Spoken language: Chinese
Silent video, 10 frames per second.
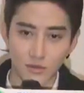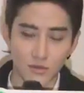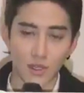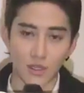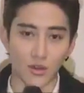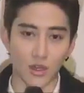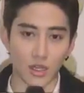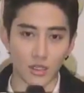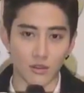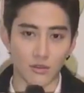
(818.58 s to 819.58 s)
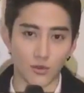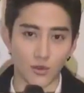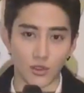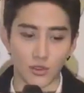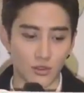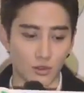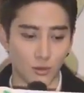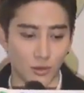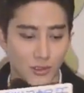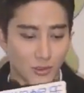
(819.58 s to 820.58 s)
没有啊，我用
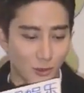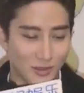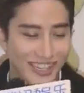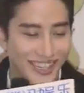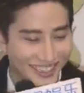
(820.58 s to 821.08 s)
我的手机，